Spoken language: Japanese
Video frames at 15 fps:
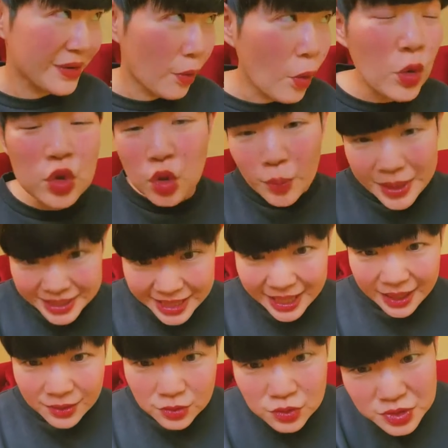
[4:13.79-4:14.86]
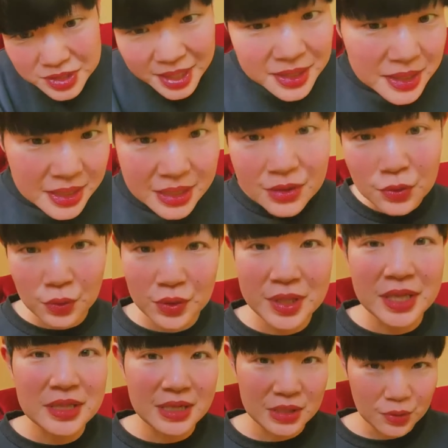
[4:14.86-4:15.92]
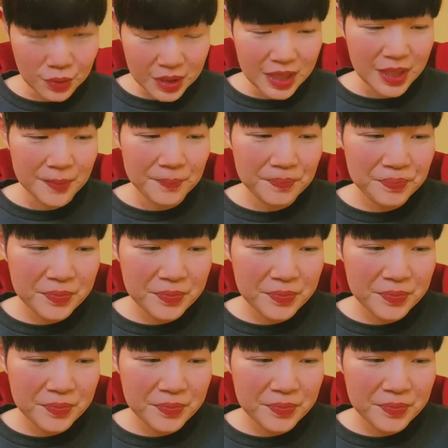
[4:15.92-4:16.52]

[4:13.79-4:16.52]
オートマで運転できるようになったりとか、